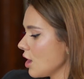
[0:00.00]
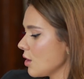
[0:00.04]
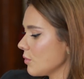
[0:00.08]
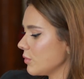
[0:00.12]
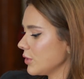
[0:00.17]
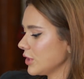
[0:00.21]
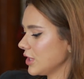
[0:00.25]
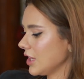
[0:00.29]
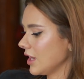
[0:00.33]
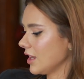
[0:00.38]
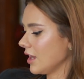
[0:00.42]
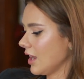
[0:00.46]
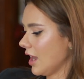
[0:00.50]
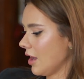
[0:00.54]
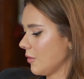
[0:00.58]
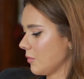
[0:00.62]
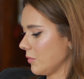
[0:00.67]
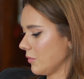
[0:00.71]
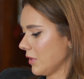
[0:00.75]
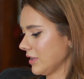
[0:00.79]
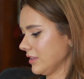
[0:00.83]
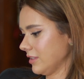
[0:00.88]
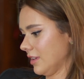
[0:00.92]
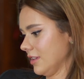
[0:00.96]
Porque é
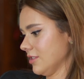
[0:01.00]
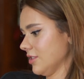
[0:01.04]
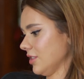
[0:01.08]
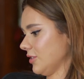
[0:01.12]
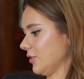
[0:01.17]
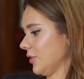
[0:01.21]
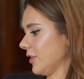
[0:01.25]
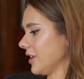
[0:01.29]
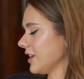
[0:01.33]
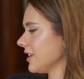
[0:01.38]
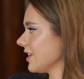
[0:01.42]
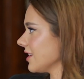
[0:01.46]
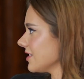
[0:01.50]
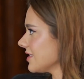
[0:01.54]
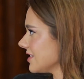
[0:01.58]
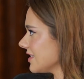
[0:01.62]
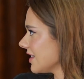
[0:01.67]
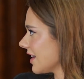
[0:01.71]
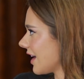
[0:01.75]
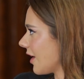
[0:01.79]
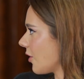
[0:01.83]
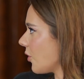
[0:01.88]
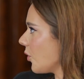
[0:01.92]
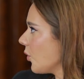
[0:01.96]
uma trajetória que,
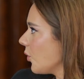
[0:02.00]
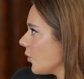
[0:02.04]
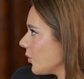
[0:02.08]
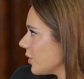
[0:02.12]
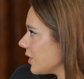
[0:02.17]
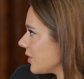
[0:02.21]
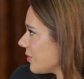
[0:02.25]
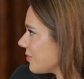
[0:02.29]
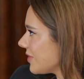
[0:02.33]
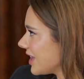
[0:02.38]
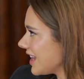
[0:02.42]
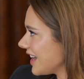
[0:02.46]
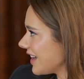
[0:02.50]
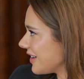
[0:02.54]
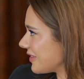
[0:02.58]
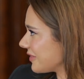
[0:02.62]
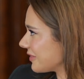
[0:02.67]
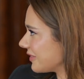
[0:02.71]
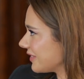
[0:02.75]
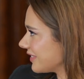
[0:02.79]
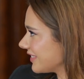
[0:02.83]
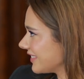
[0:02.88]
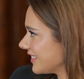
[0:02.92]
assim, é um em um milhão.